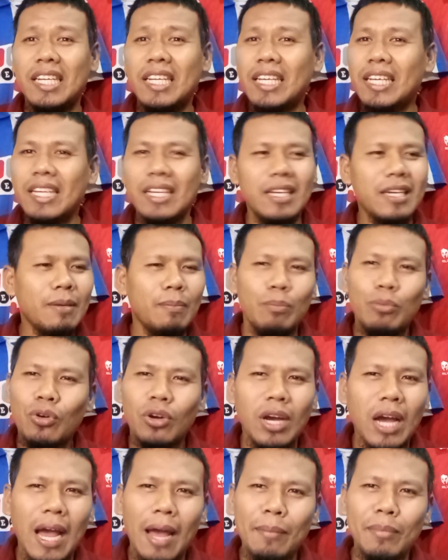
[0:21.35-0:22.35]

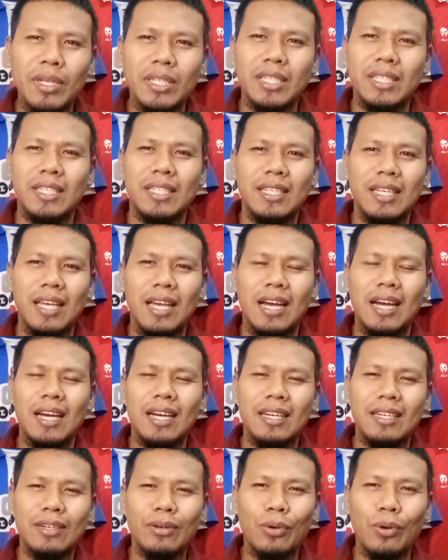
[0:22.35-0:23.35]
digebuk abis
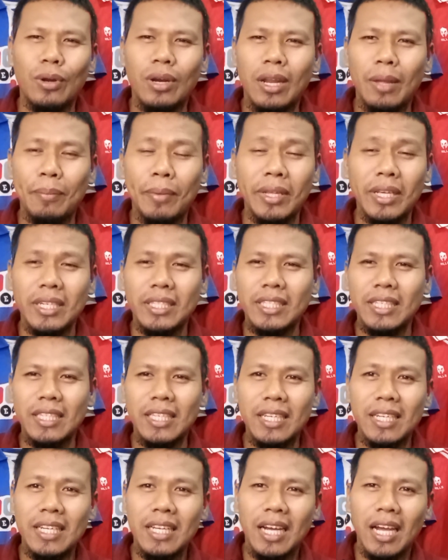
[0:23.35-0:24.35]
ya oleh Manchester
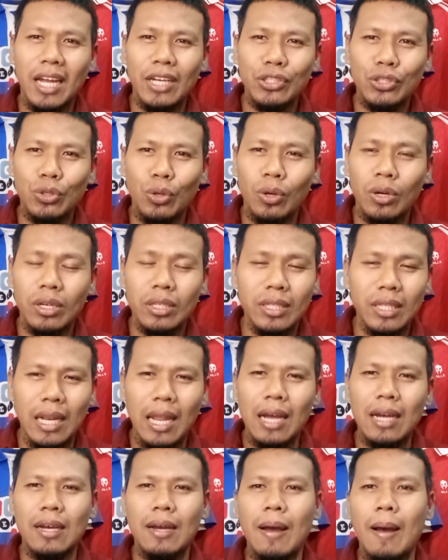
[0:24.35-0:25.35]
City dengan skor
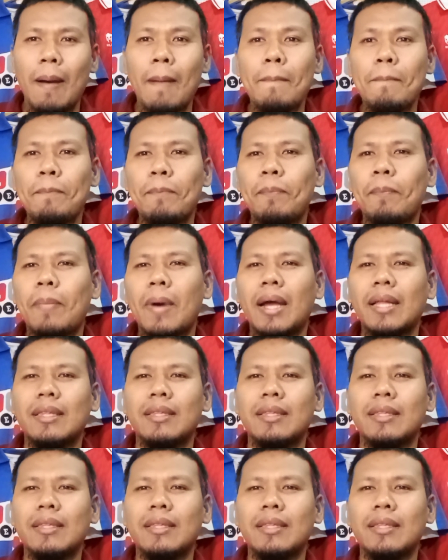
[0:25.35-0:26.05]
telak 4